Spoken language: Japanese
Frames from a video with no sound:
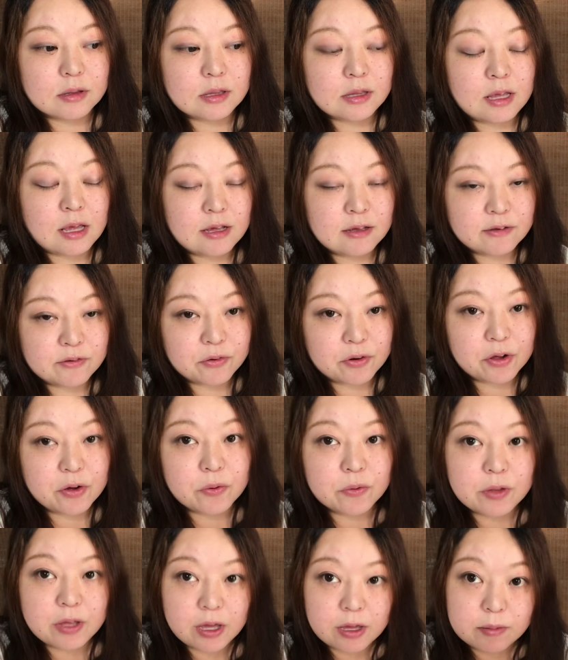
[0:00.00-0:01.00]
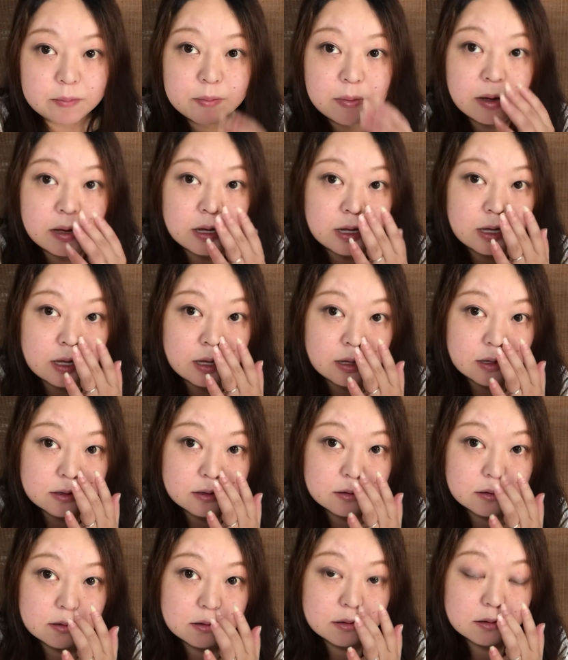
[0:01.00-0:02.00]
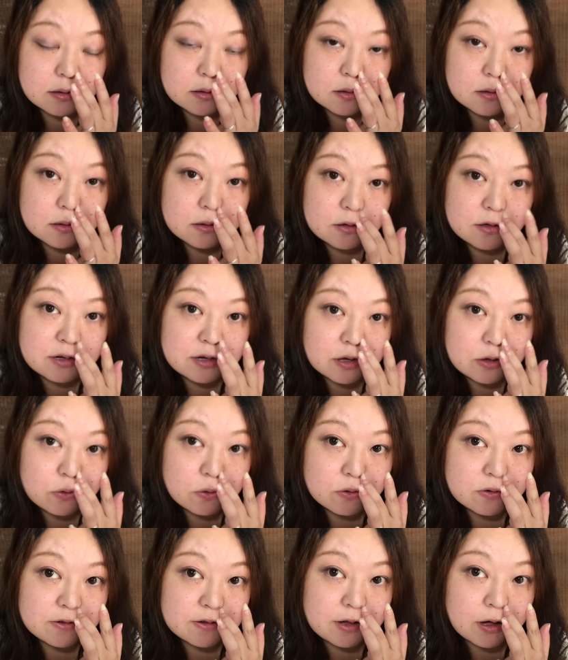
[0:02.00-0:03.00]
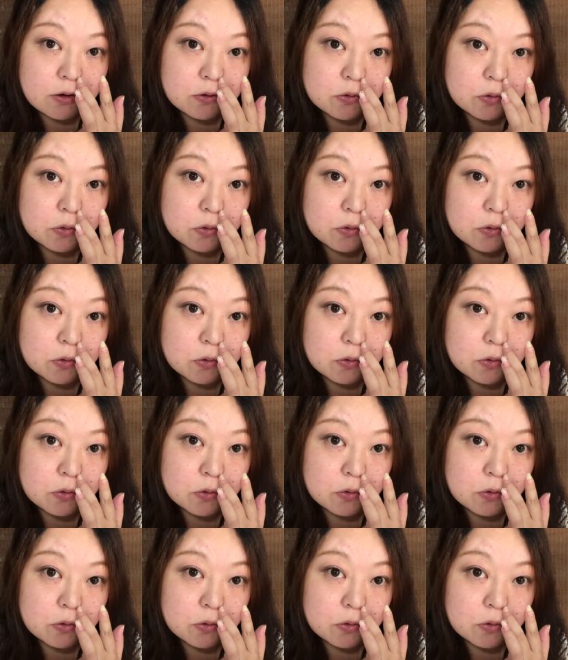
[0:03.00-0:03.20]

ね、それをね、まあや、じゃあどう使う